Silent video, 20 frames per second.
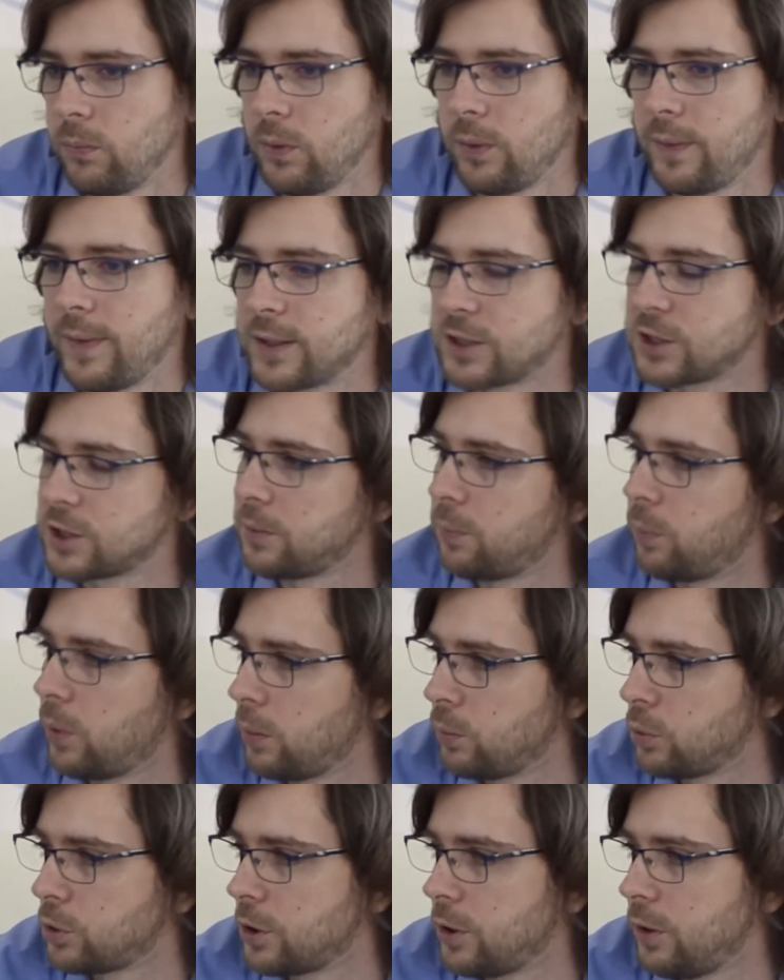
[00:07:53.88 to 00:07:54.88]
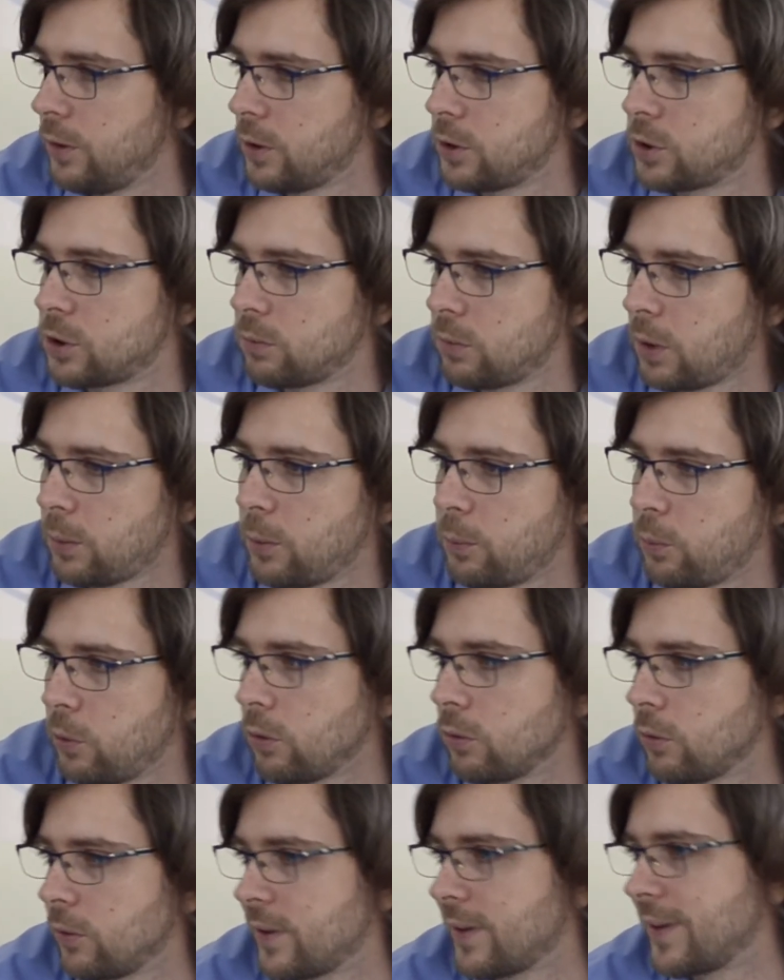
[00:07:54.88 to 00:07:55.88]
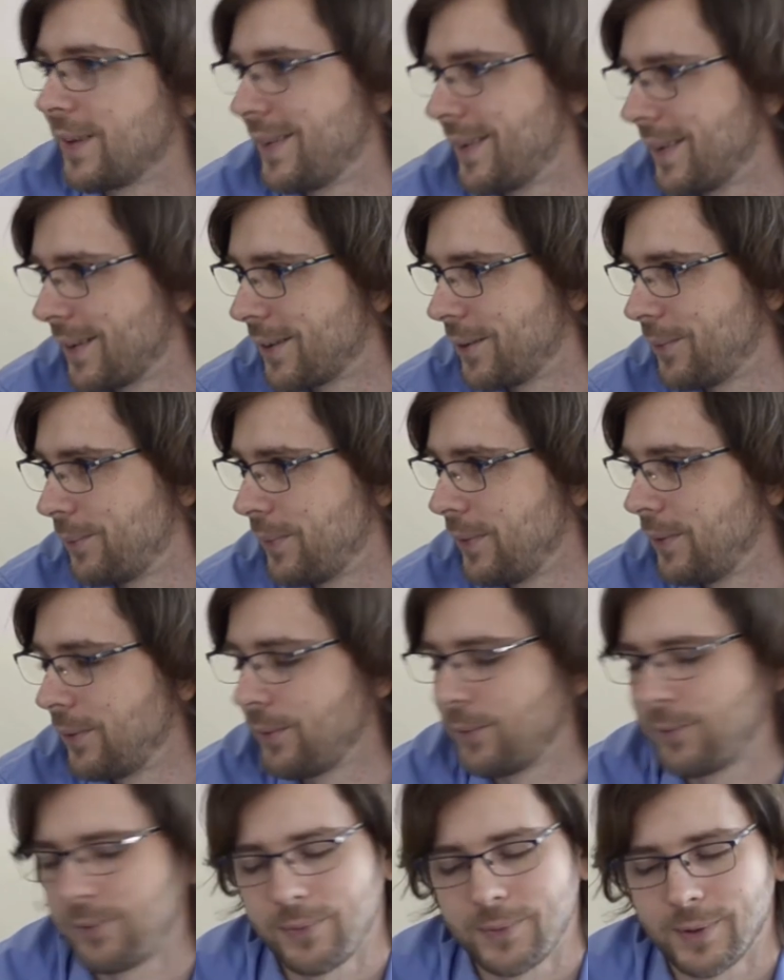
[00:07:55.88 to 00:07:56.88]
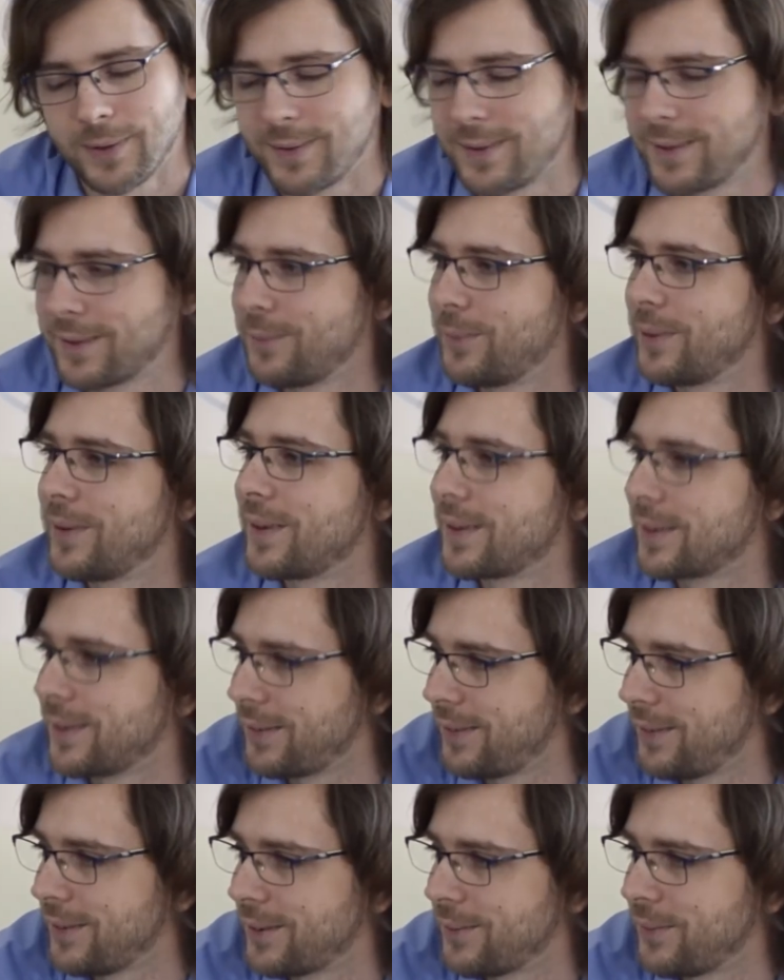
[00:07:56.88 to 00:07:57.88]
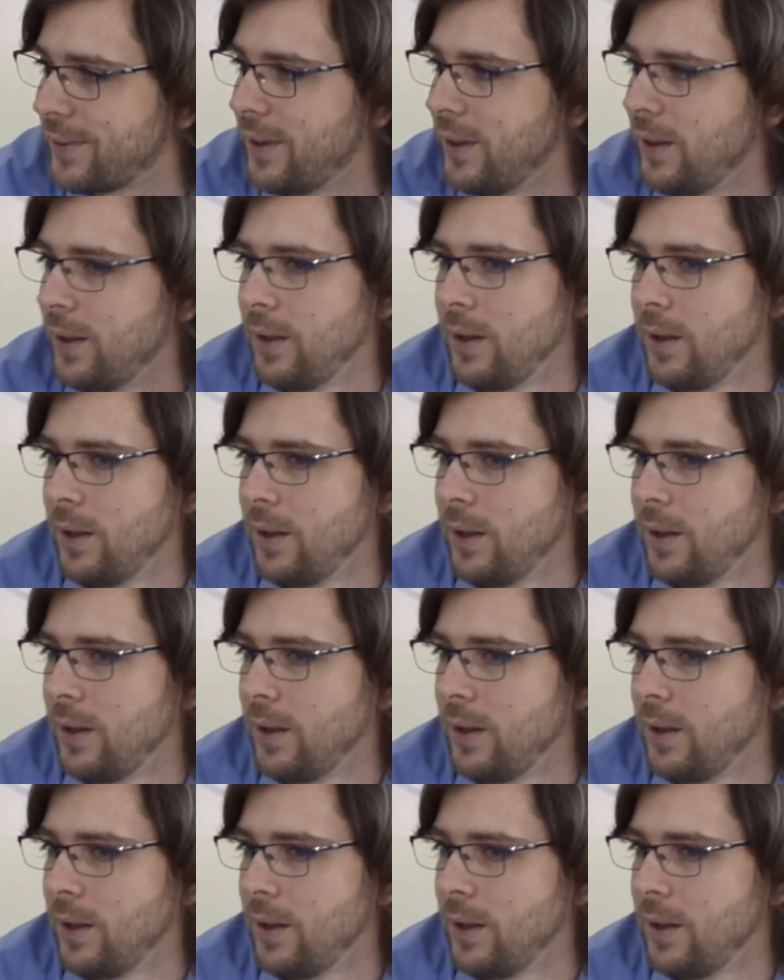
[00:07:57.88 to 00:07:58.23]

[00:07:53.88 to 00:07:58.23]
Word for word: наши бабушки и наши мамы пользуются контактом, ну, контактом, одноклассниками.